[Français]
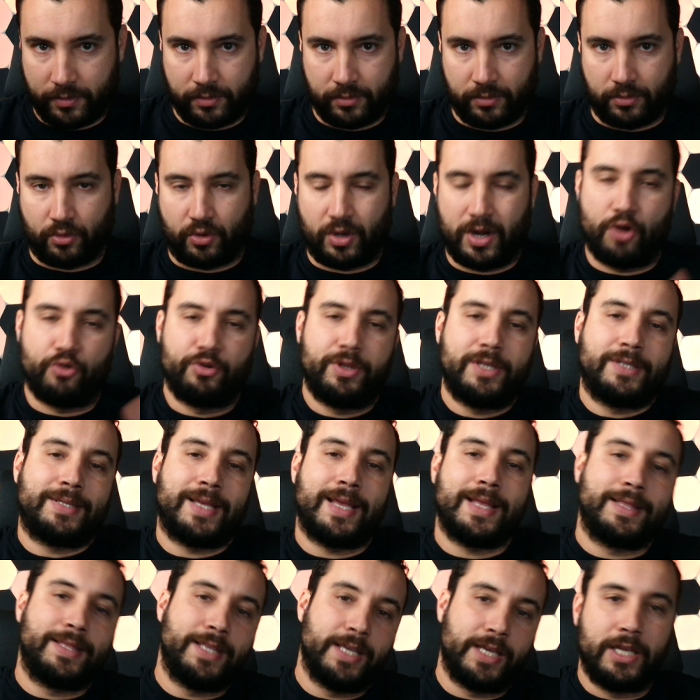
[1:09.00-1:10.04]
Donc là, on essaye
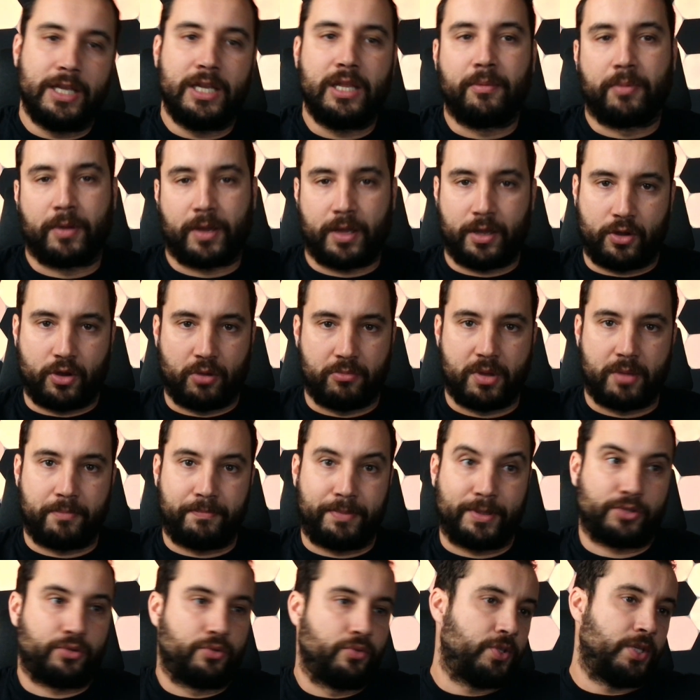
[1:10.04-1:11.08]
d'équilibrer quand même
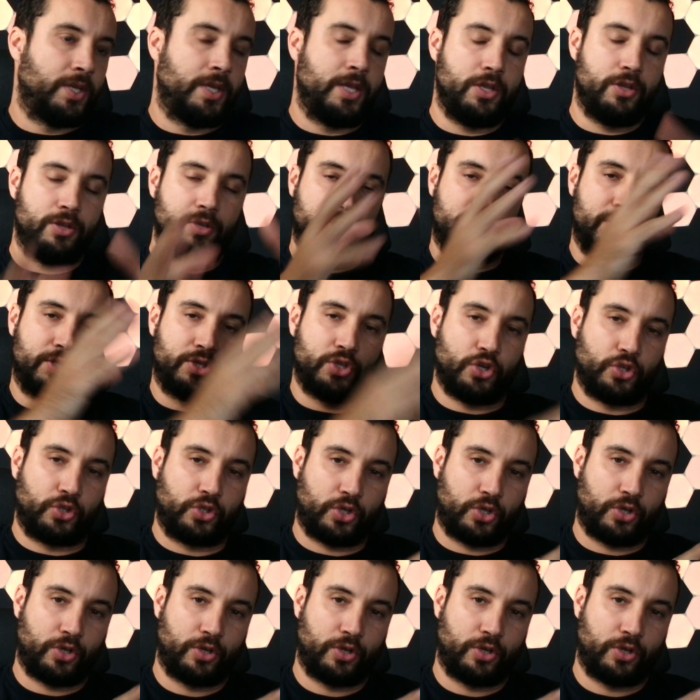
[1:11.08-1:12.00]
parce que c'est les autres,